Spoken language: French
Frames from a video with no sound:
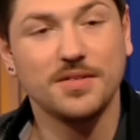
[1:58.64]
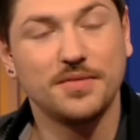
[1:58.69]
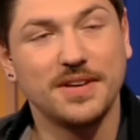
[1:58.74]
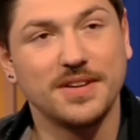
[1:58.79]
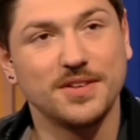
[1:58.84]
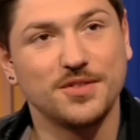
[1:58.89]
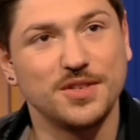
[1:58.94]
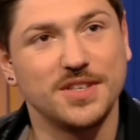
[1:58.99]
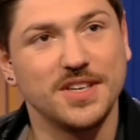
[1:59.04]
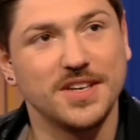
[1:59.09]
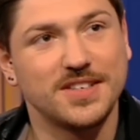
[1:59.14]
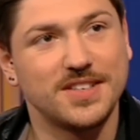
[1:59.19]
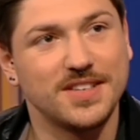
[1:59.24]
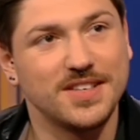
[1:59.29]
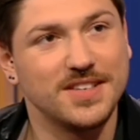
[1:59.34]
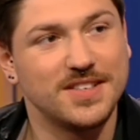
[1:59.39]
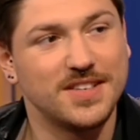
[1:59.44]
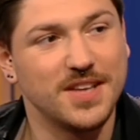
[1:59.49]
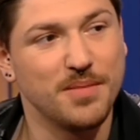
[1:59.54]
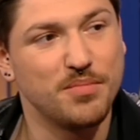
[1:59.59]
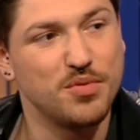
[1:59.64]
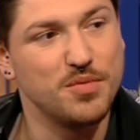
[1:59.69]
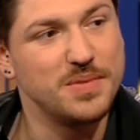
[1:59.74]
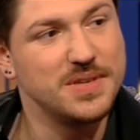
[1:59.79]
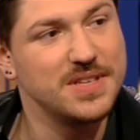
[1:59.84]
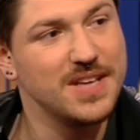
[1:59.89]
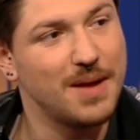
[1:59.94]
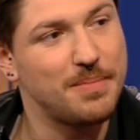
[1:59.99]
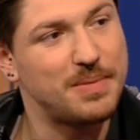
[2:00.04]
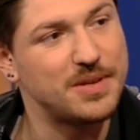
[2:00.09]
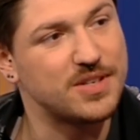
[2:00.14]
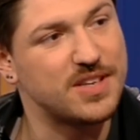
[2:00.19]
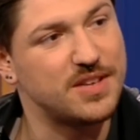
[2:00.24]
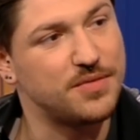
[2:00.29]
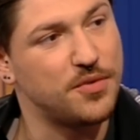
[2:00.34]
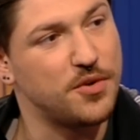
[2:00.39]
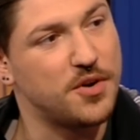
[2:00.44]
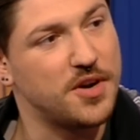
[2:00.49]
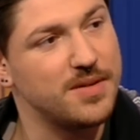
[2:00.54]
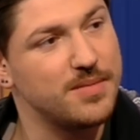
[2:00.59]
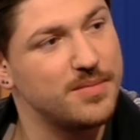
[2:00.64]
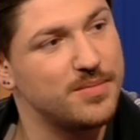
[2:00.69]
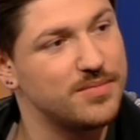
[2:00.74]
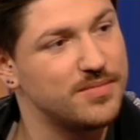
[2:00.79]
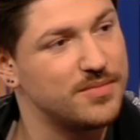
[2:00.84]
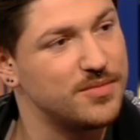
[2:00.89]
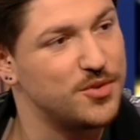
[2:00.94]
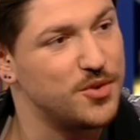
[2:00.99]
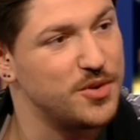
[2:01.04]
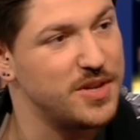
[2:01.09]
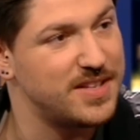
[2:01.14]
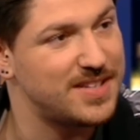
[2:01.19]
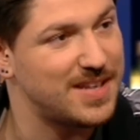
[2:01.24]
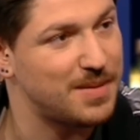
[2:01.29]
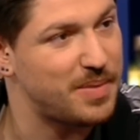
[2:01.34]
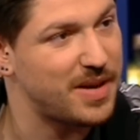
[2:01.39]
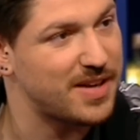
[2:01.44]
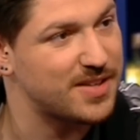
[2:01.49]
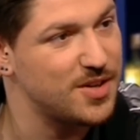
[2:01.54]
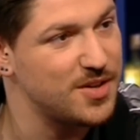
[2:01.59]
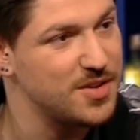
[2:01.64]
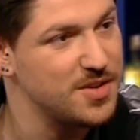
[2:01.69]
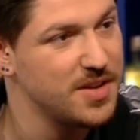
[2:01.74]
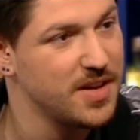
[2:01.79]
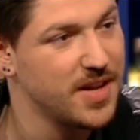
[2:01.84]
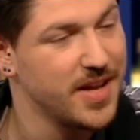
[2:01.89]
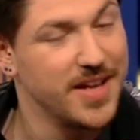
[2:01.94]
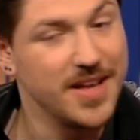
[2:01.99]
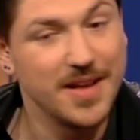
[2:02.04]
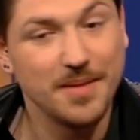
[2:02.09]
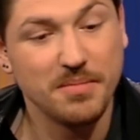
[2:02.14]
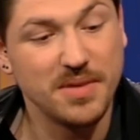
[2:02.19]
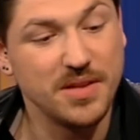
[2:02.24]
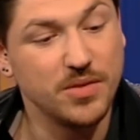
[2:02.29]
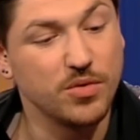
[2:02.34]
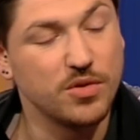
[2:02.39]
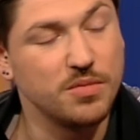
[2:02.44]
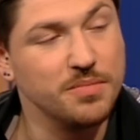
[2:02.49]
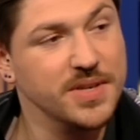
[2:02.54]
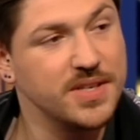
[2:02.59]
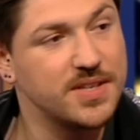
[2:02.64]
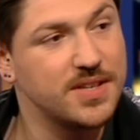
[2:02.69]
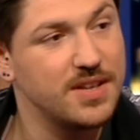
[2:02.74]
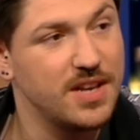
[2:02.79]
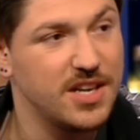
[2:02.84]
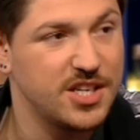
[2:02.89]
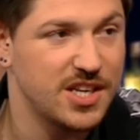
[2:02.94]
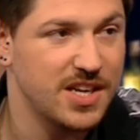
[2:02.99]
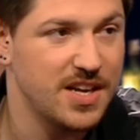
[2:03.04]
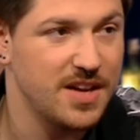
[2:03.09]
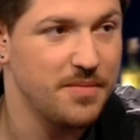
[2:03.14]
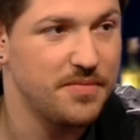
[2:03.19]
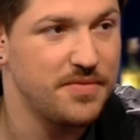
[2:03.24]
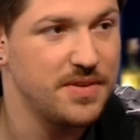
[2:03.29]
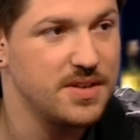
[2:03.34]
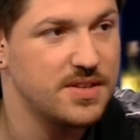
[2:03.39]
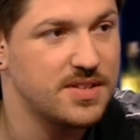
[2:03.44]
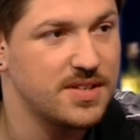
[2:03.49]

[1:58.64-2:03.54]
enfin, je veux dire, c'est un peu bizarre parce qu'il faut quand même donner de sa personne. Mais donc mixer, là j'ai quand même fait